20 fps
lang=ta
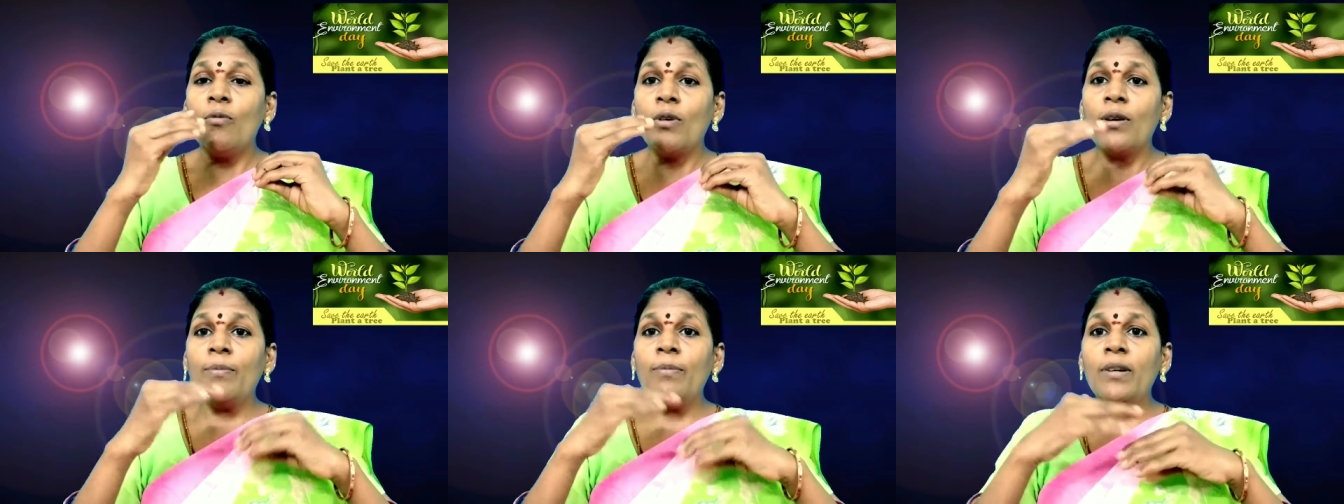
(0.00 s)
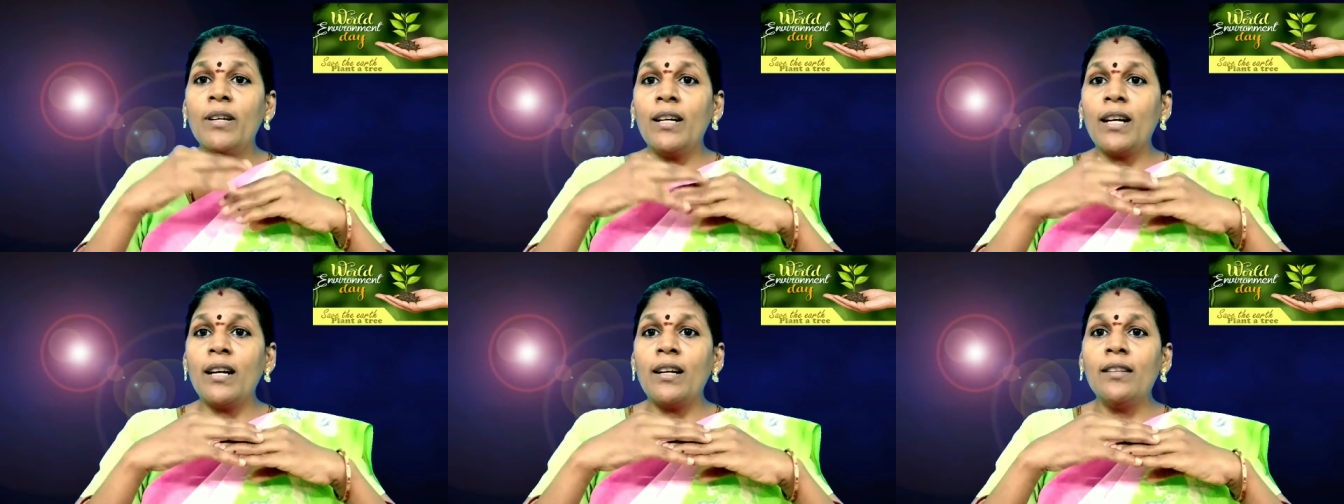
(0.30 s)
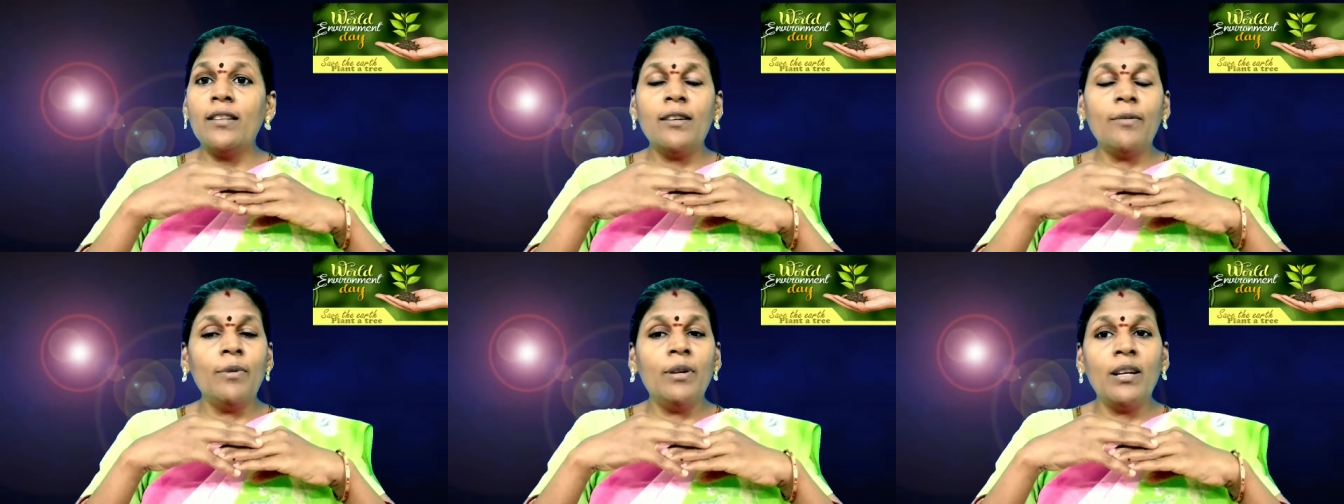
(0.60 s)
உடம்புக்கு
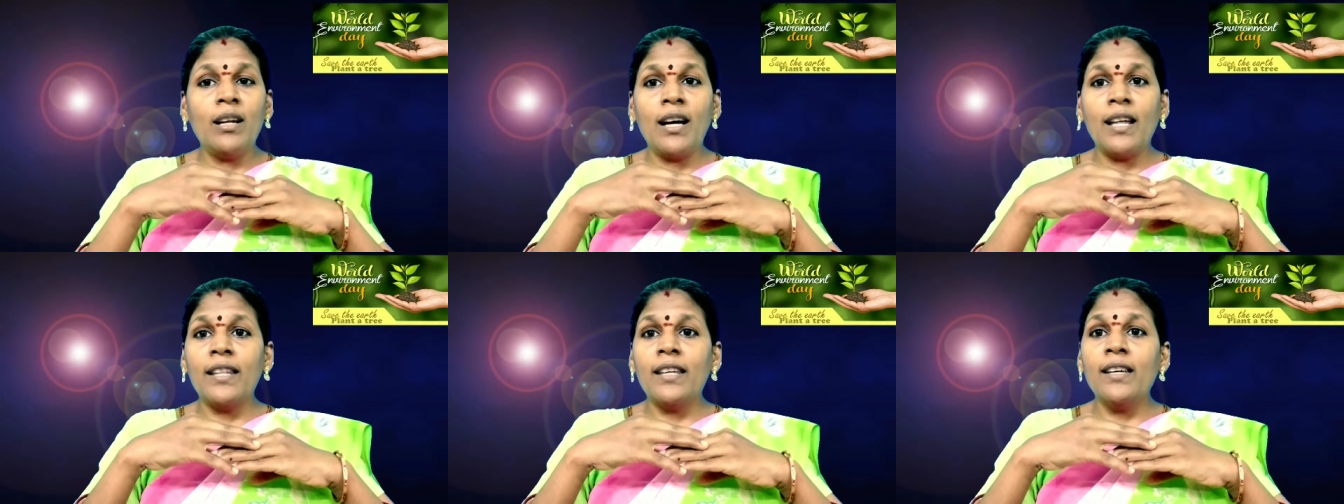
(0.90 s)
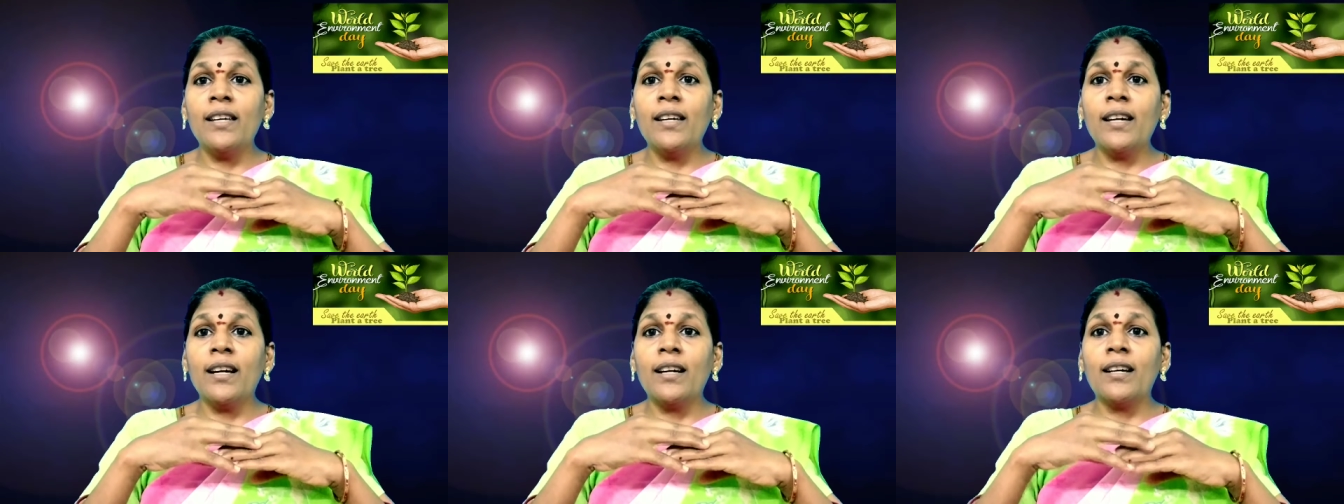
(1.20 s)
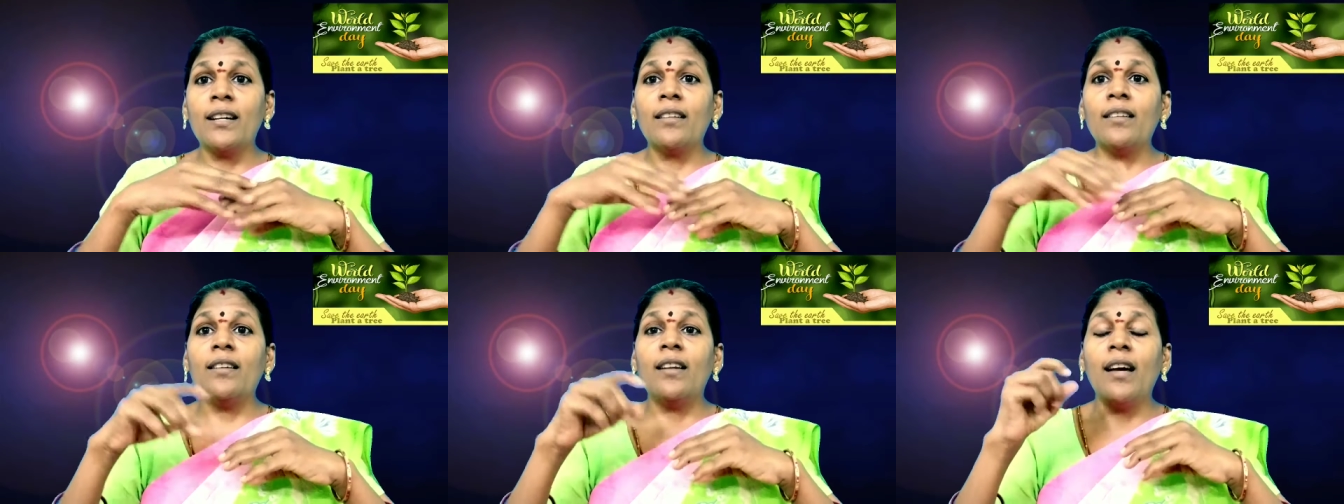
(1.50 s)
நல்லது அப்படின்னா அதையும்
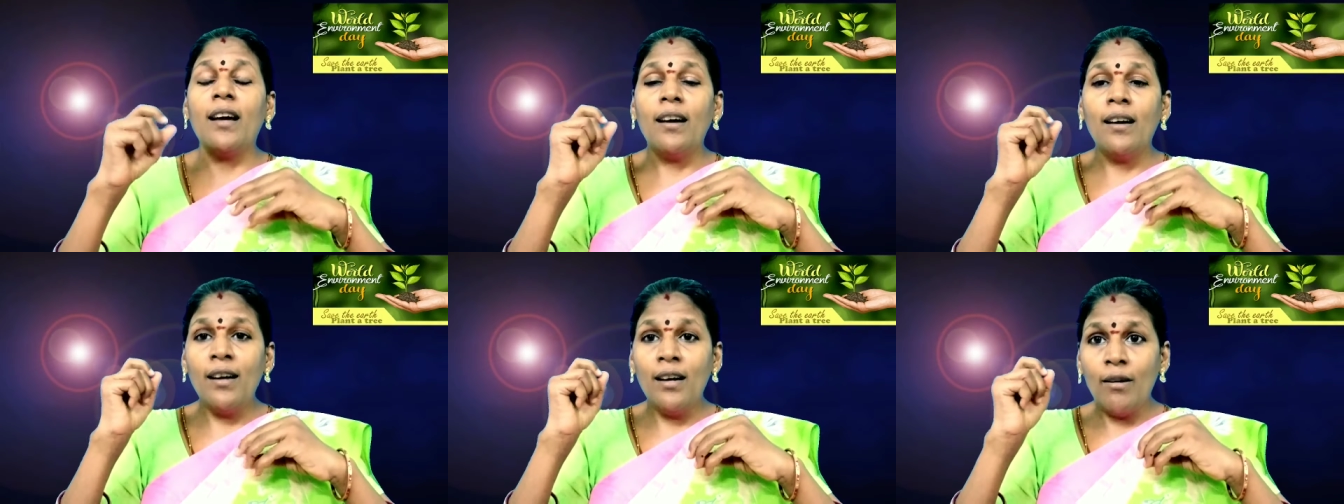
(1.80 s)
கேட்கறதில்ல